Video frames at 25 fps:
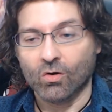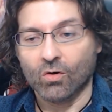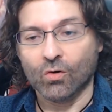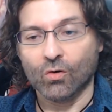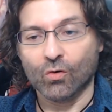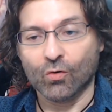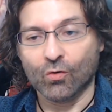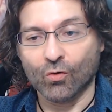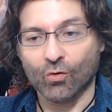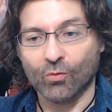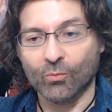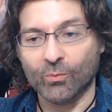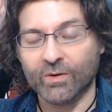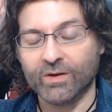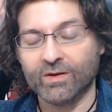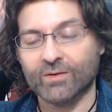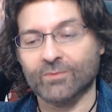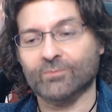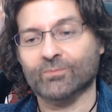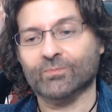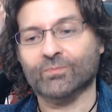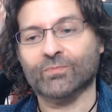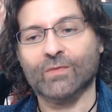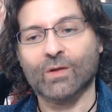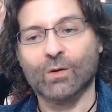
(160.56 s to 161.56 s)

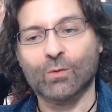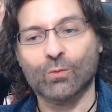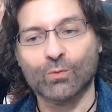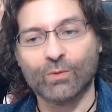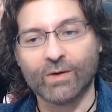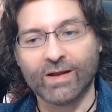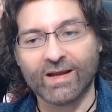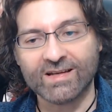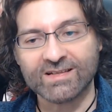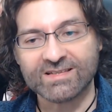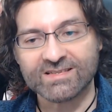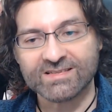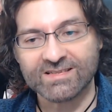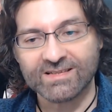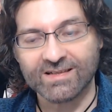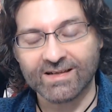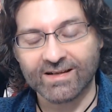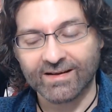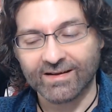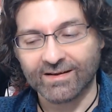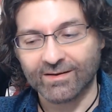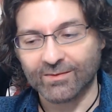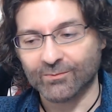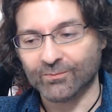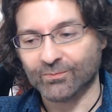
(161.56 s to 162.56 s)
come un
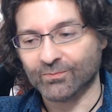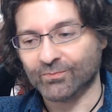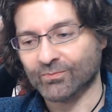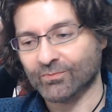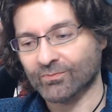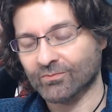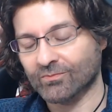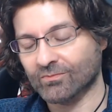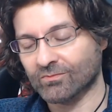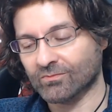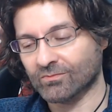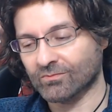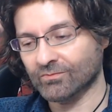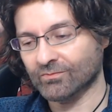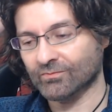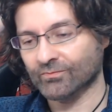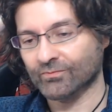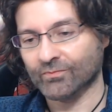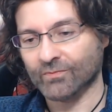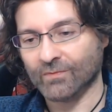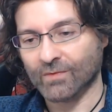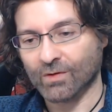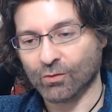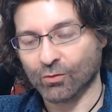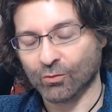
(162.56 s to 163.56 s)
essere
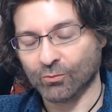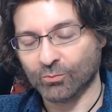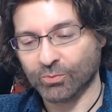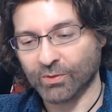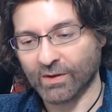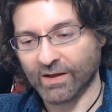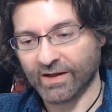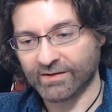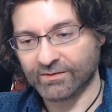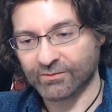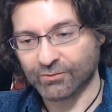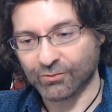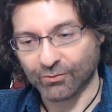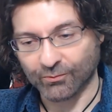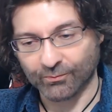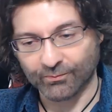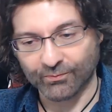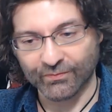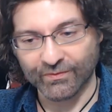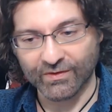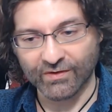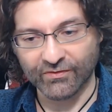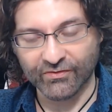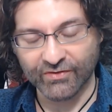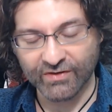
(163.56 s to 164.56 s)
completo,
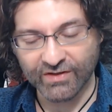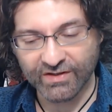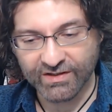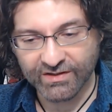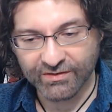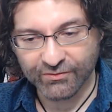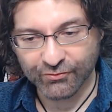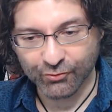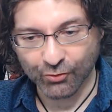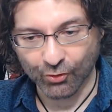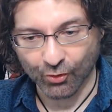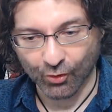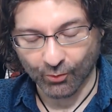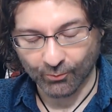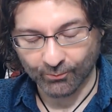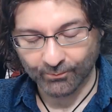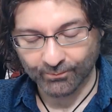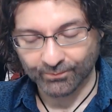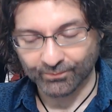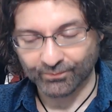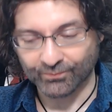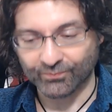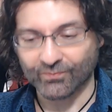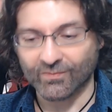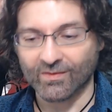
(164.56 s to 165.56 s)
definito,
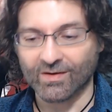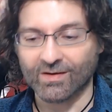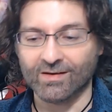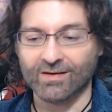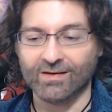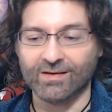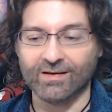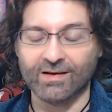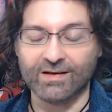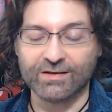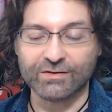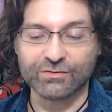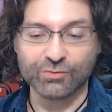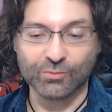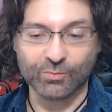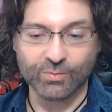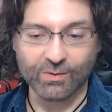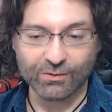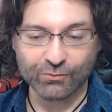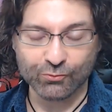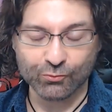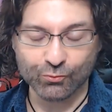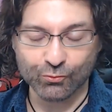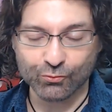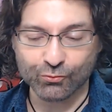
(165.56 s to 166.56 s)
e
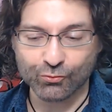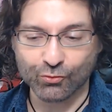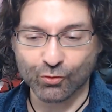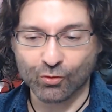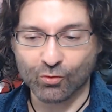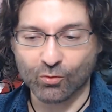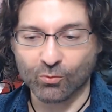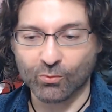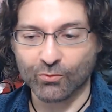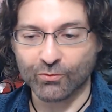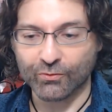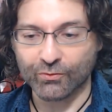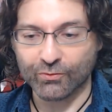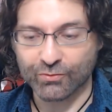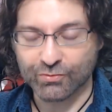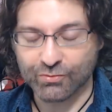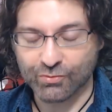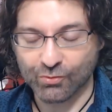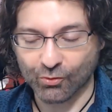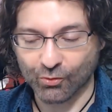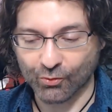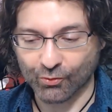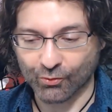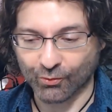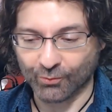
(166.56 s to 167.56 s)
soprattutto io
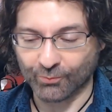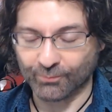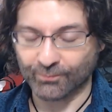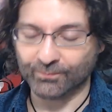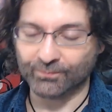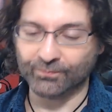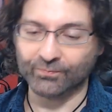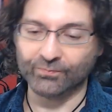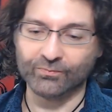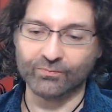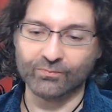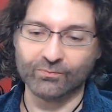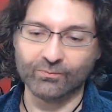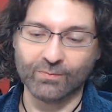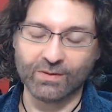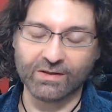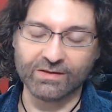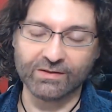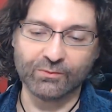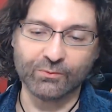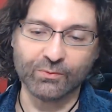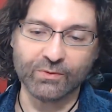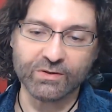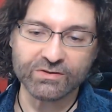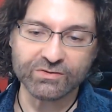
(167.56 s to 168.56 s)
sono, ma
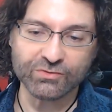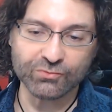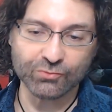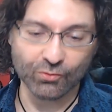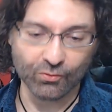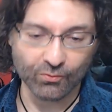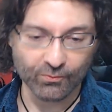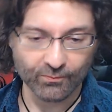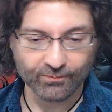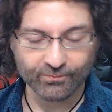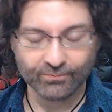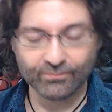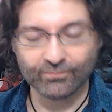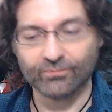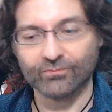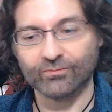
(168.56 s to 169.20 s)
di questo